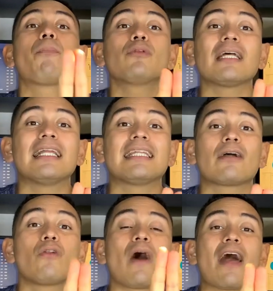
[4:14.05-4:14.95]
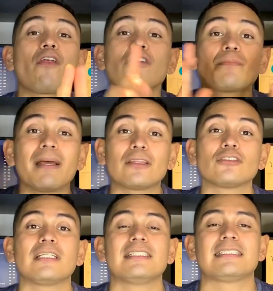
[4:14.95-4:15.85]
punta del triángulo a 2
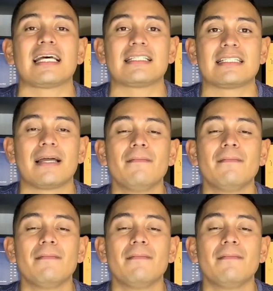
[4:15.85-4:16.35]
metros de distancia.